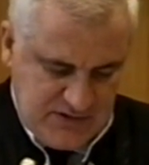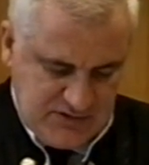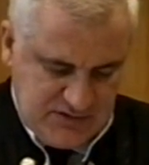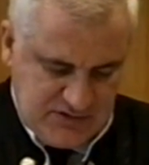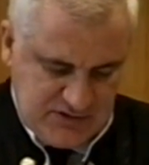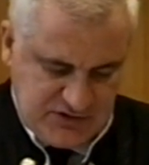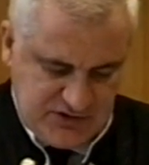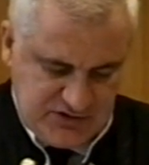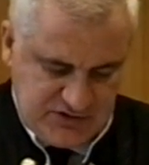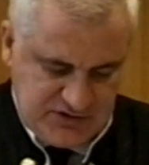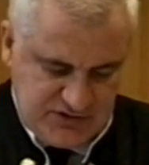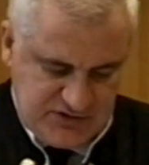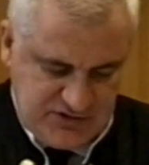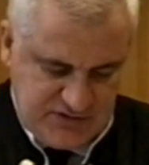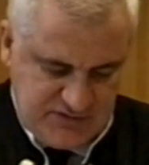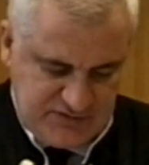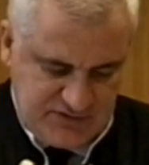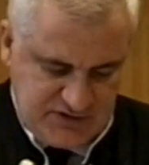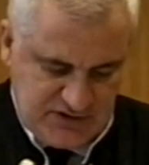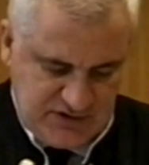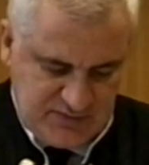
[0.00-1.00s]
На третий
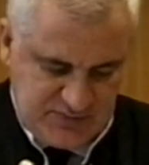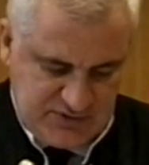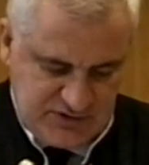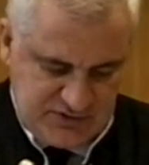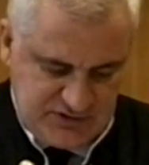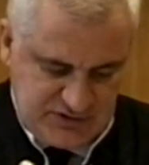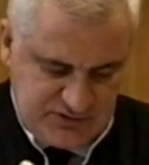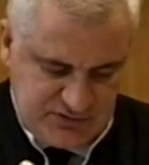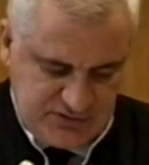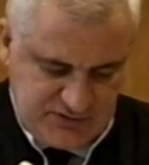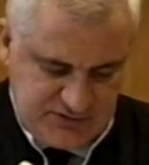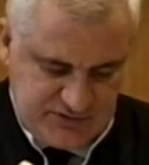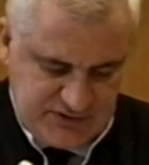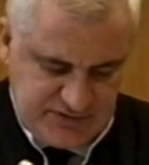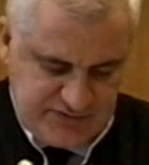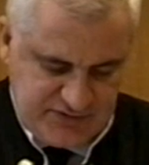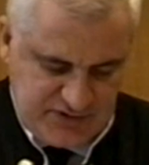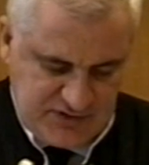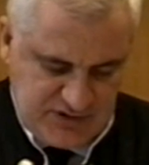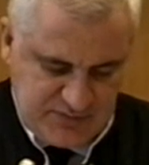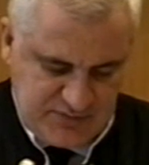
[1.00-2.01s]
день в зале произошел
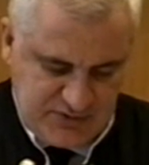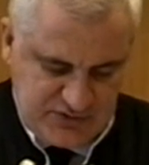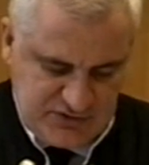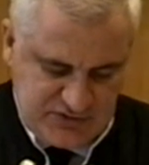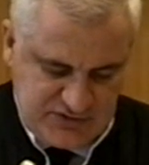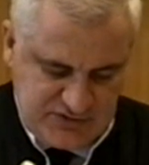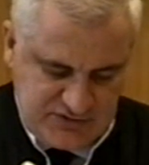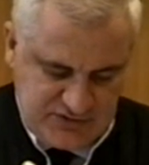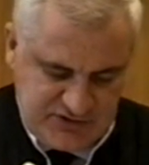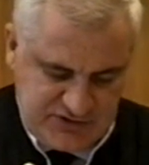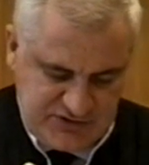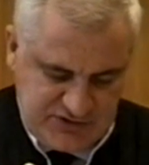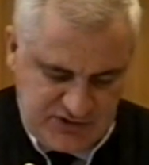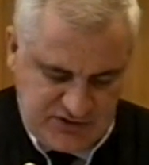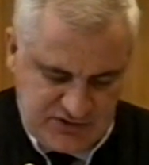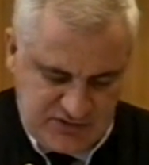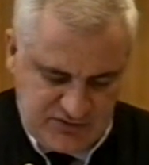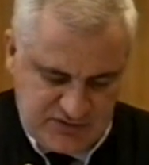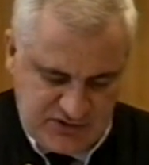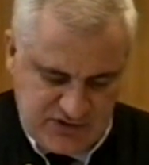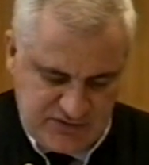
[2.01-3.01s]
взрыв, и она почувствовала
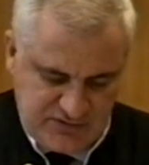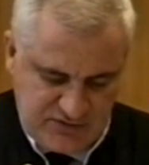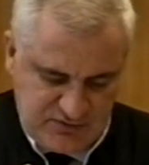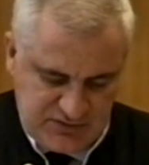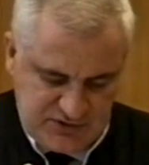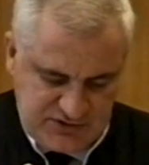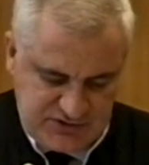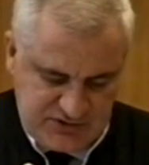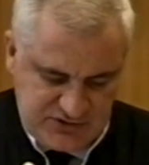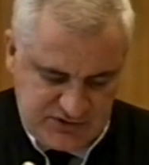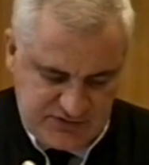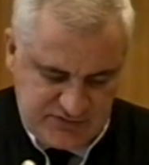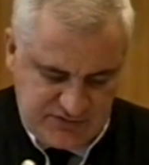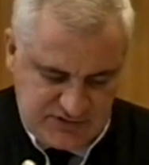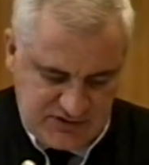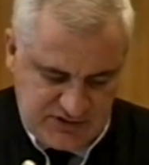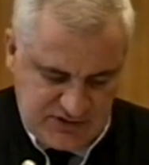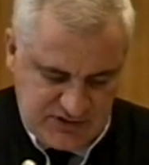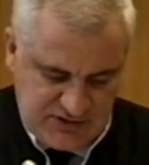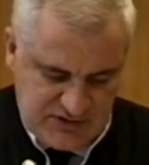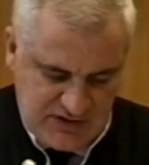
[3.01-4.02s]
сильный удар в области
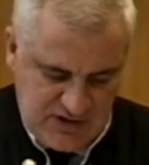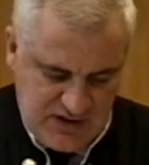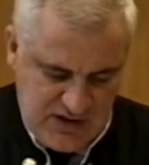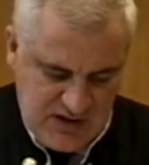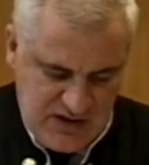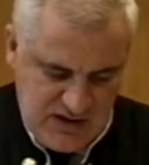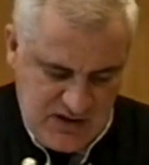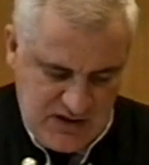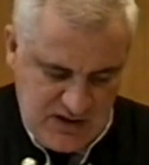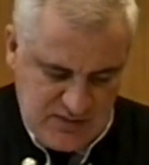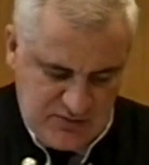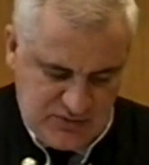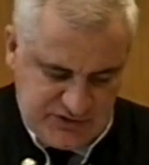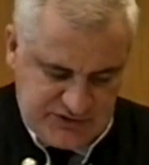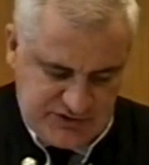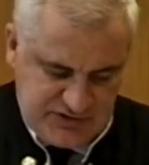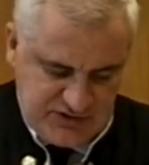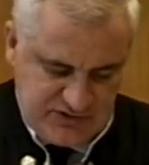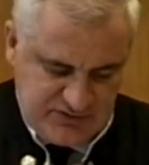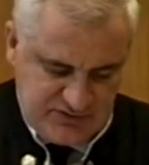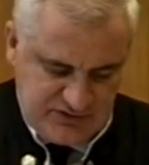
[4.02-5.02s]
живота.
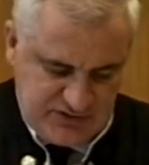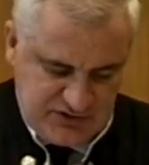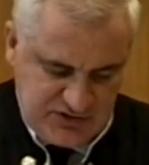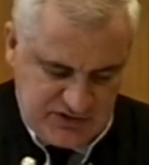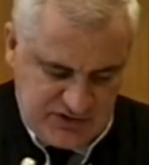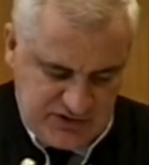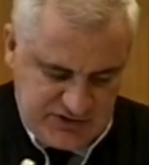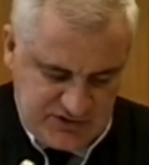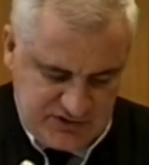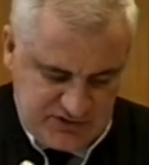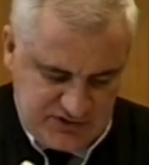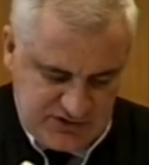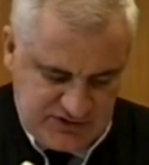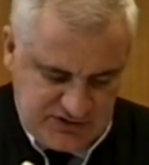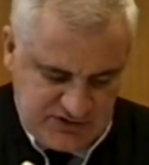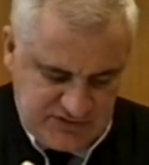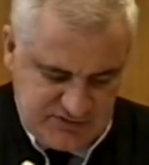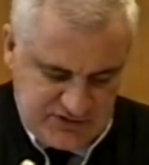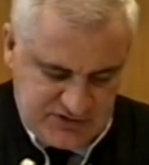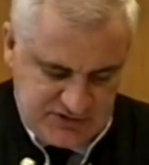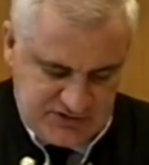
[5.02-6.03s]
После этого началась
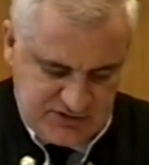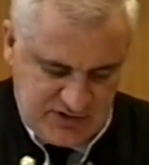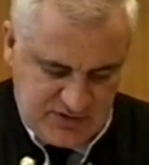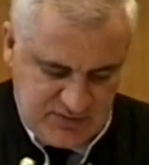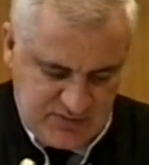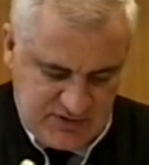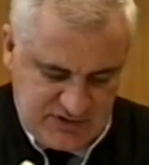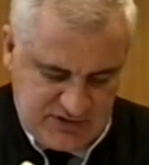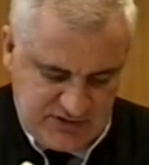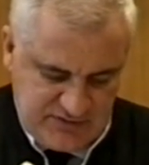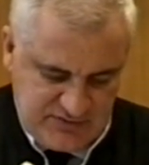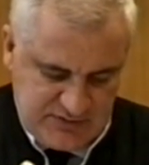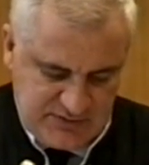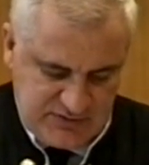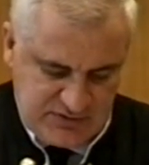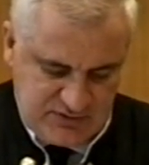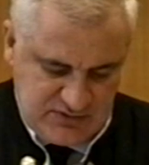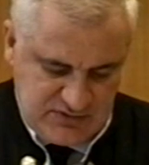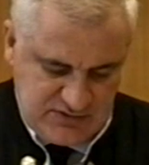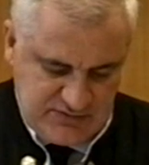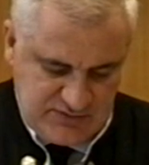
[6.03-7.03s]
интенсивная стрельба. Она
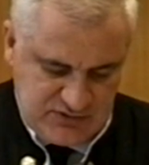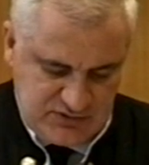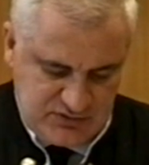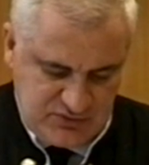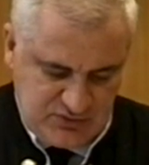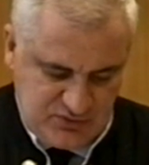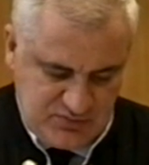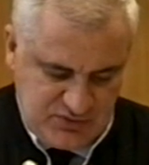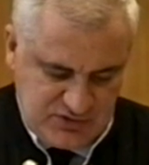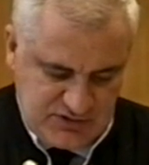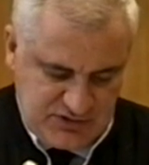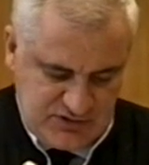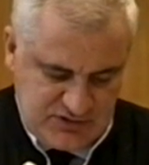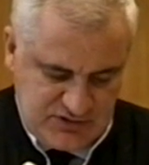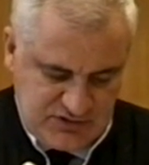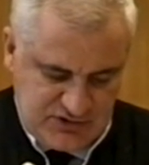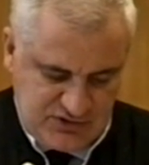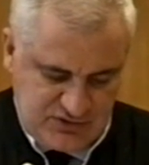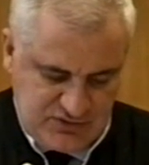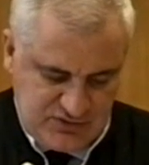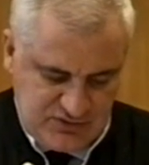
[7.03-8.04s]
выпрыгнула в окно и бежала
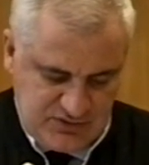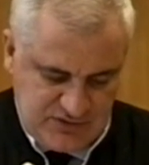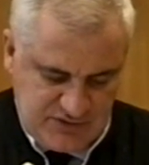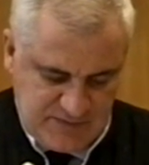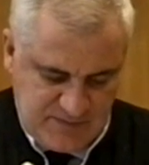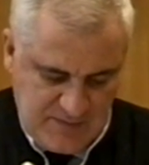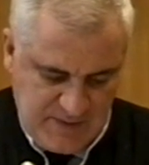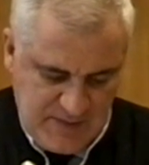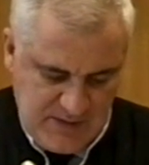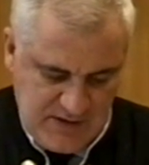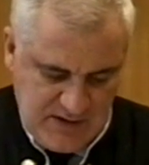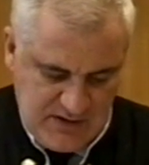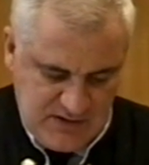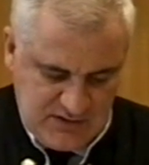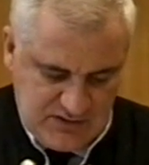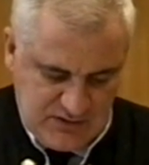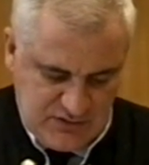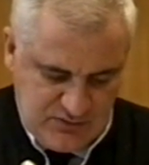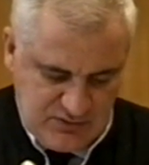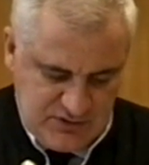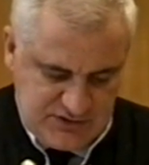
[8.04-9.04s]
из школы.
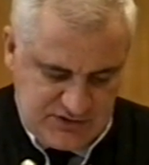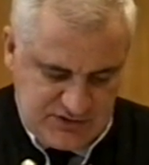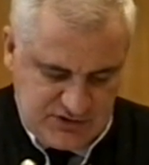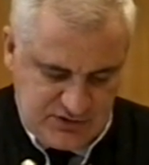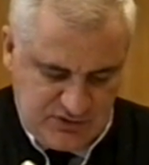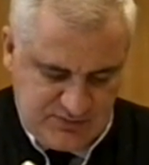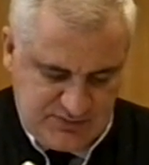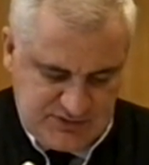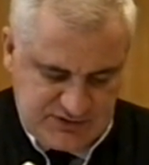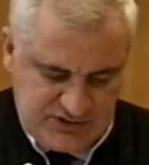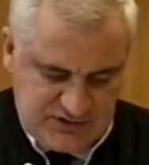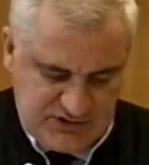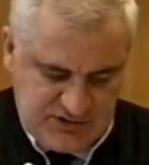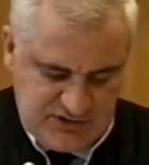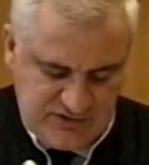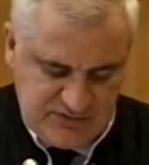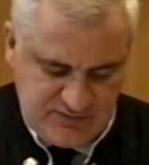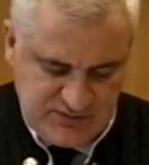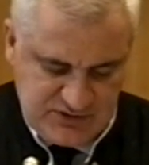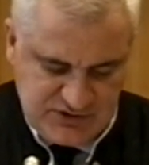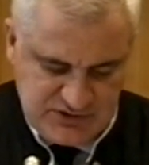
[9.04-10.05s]
На улице ее
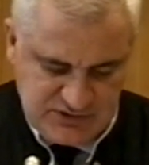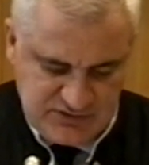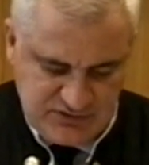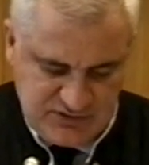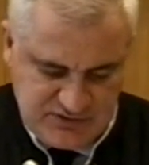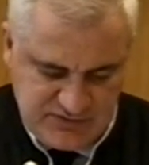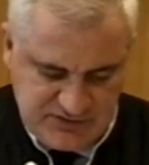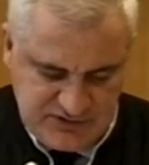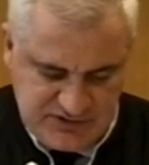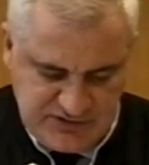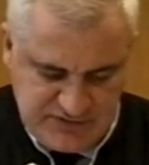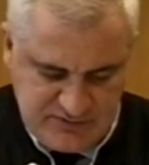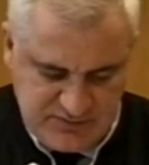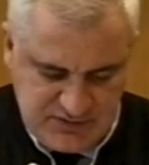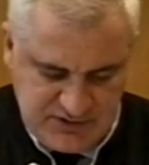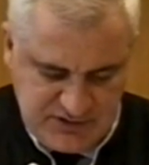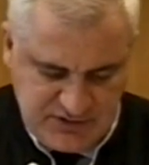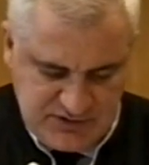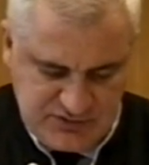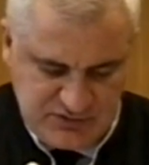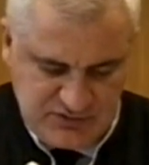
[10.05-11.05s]
посадили в машину и отвезли в
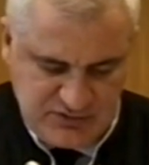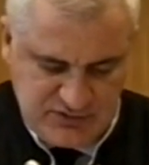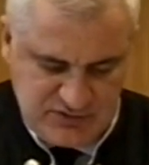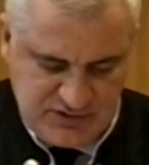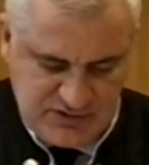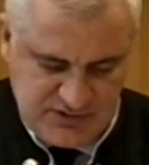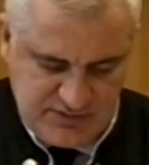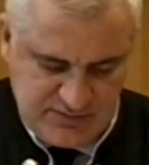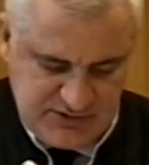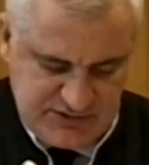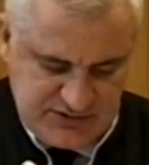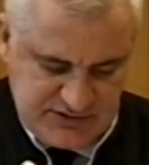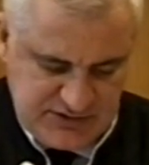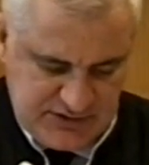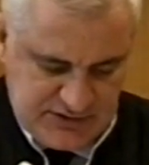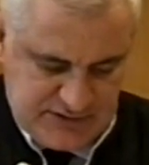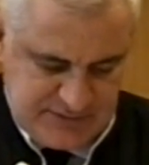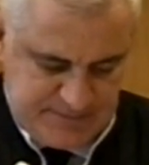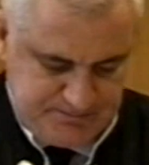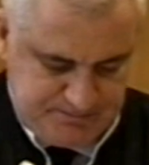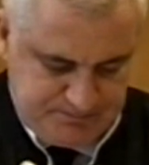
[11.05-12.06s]
больницу города
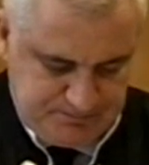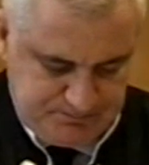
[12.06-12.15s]
Беслан.